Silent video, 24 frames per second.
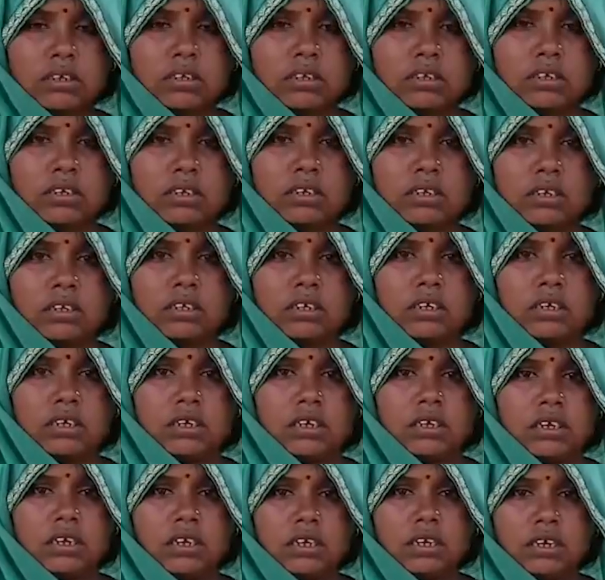घर पर आया और
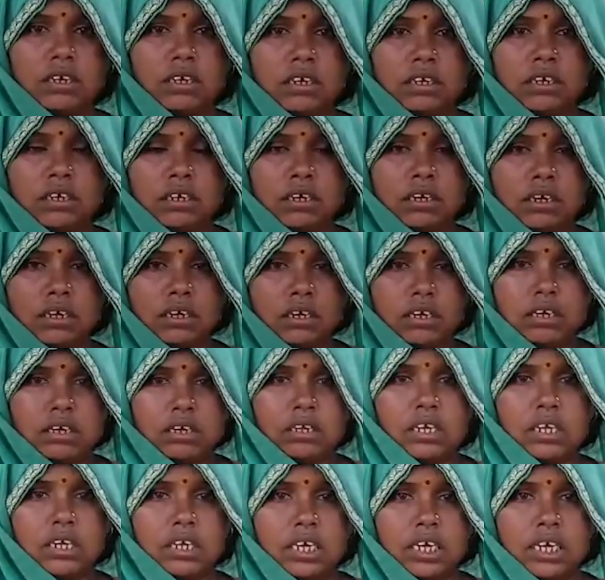कहने लगा कि
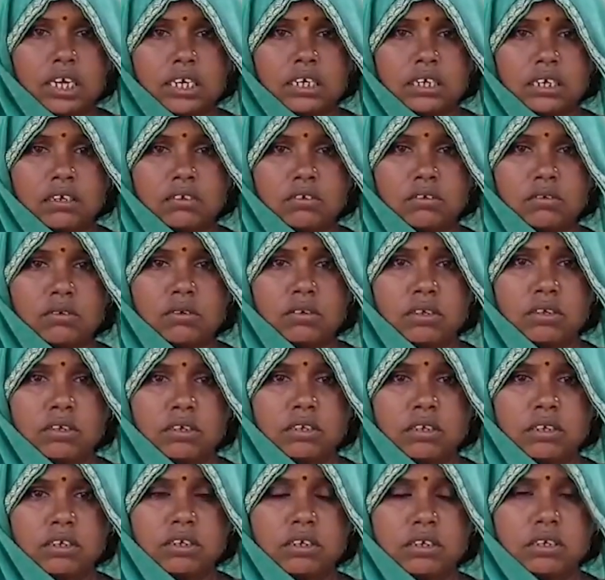तुम्हारी लड़की की
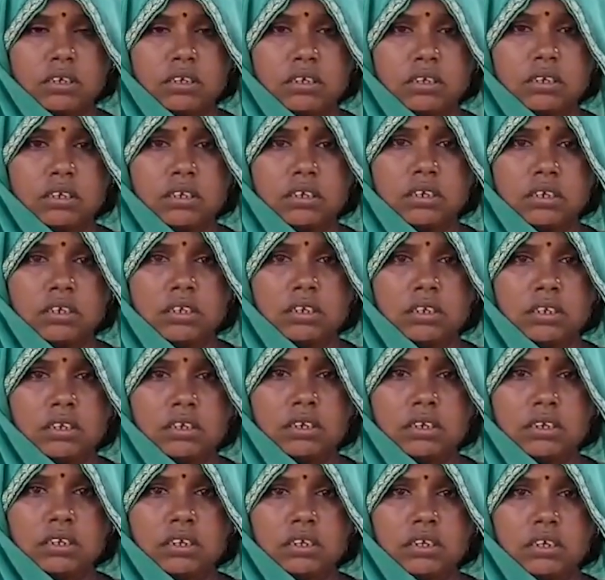शादी अभी हुई है
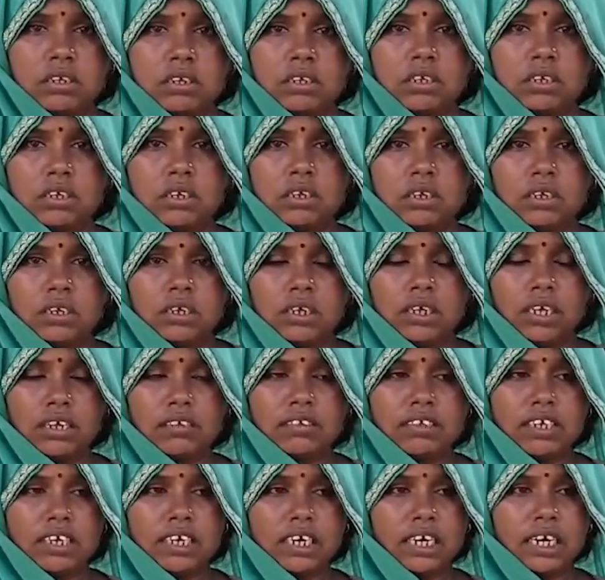तुमने कौन
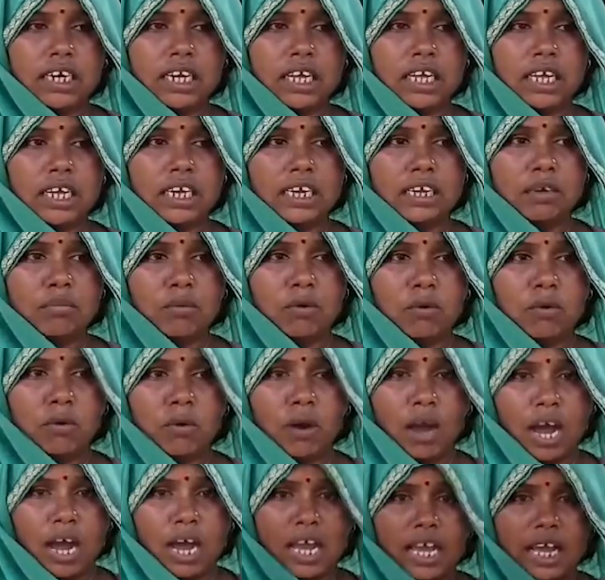कौन सी वस्तु
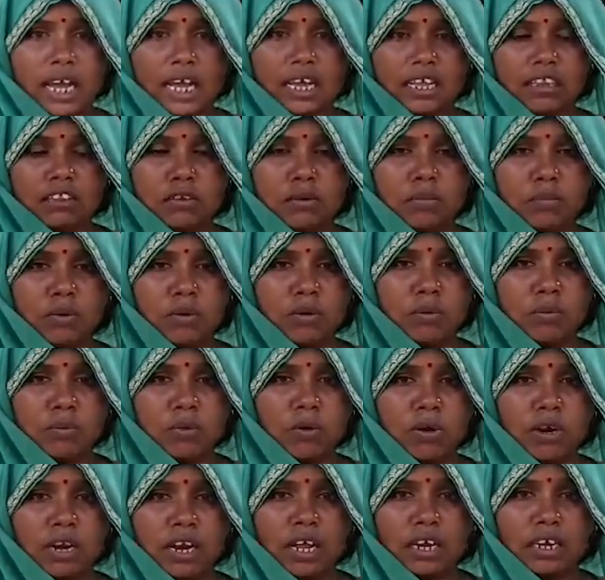आभूषण दहेज दिया
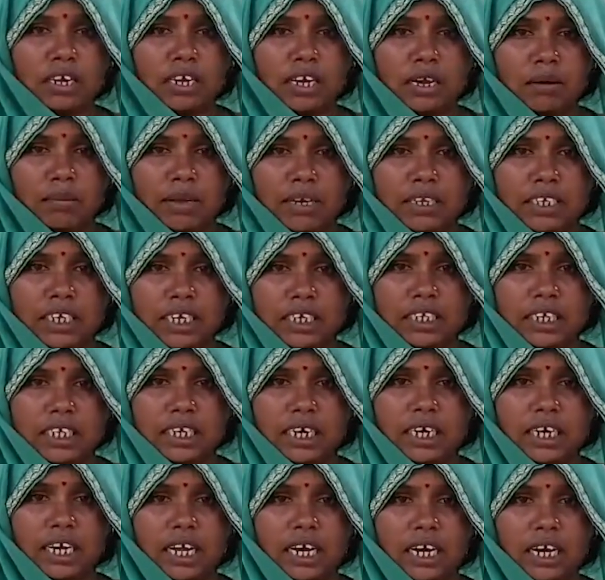है मैं
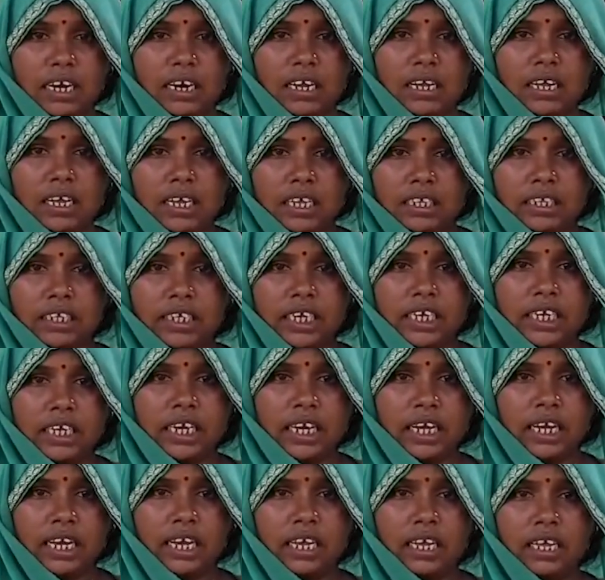सरकारी विभाग से आया हूँ
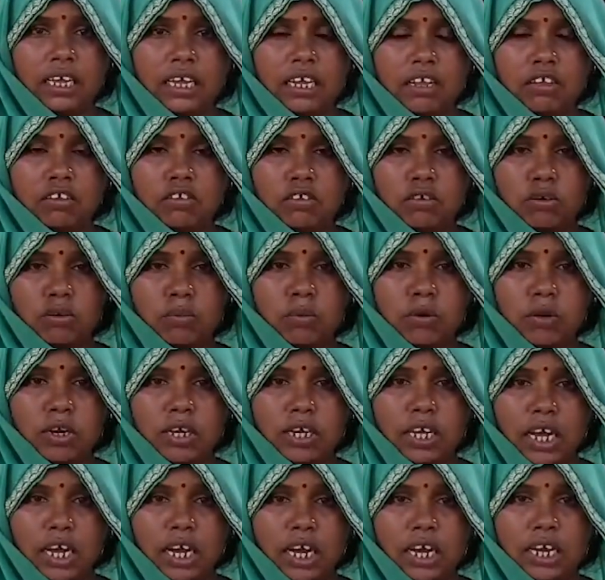तुम्हें
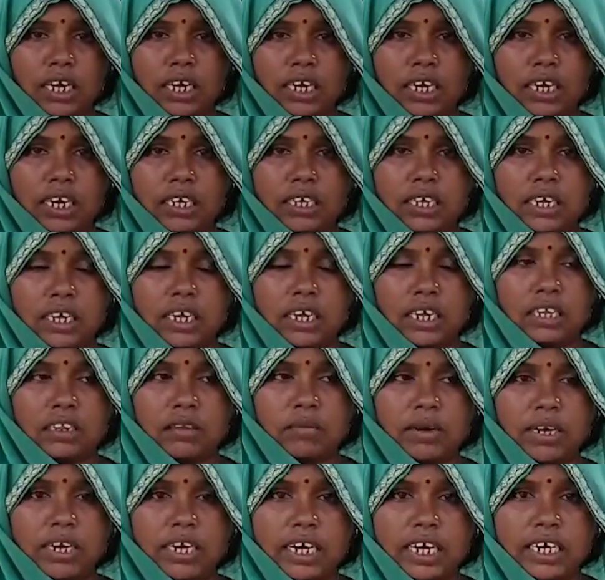सरकारी लाभ के लिए बानपुर
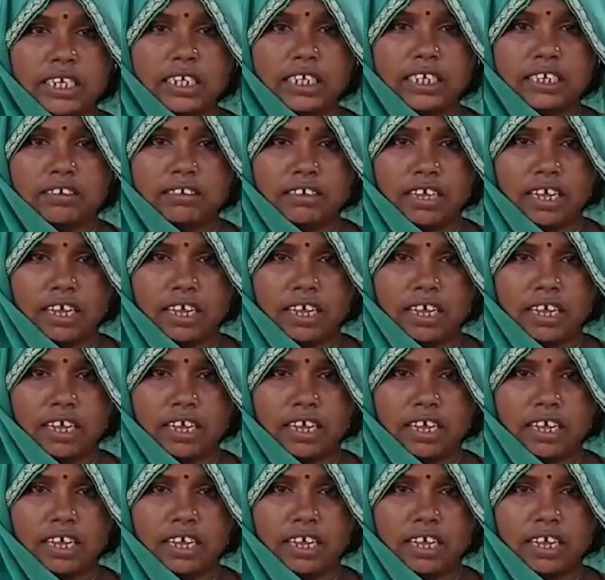जाना है